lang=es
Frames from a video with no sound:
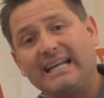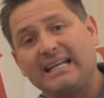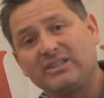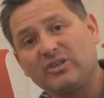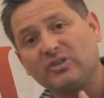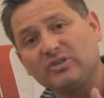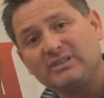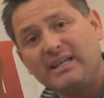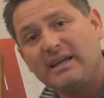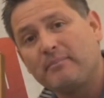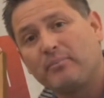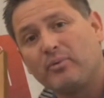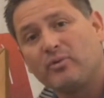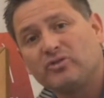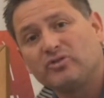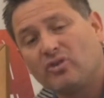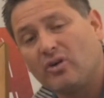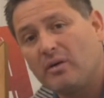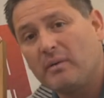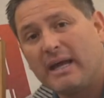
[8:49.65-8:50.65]
Y en esos
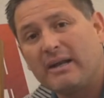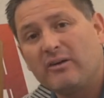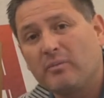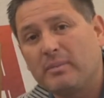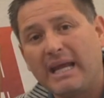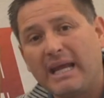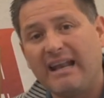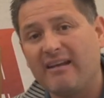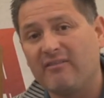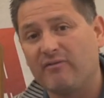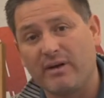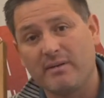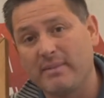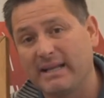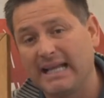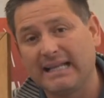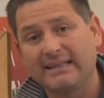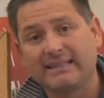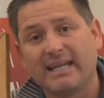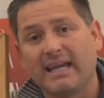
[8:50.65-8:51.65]
tiempos todavía no había la
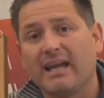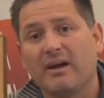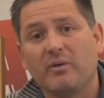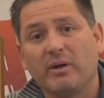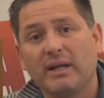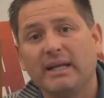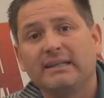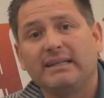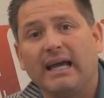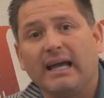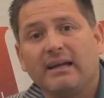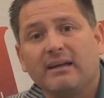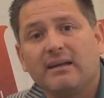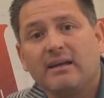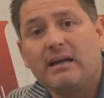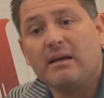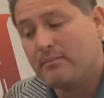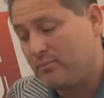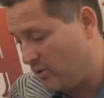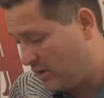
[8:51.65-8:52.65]
enfermedad que hay ahorita.